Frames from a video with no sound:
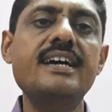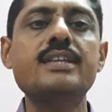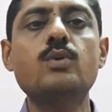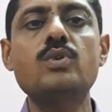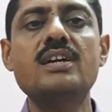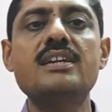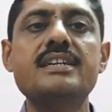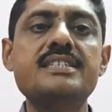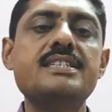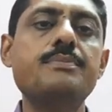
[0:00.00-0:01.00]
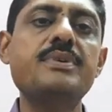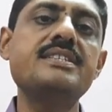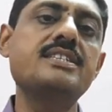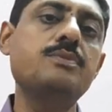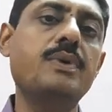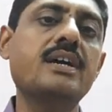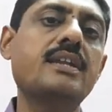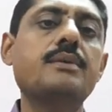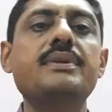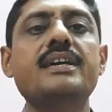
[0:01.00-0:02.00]
அதுக்கு உண்டான டெஸ்ட் எப்படி செஞ்சு
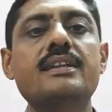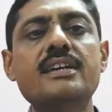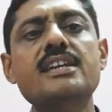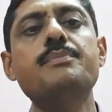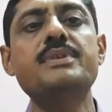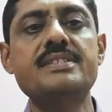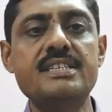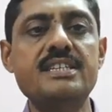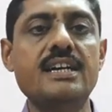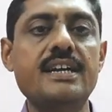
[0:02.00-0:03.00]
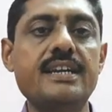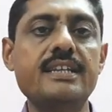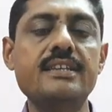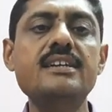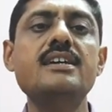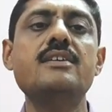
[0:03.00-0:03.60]
பார்க்குறது அப்படிங்கிறத நான் இப்போ செஞ்சு காட்டுறேன் இது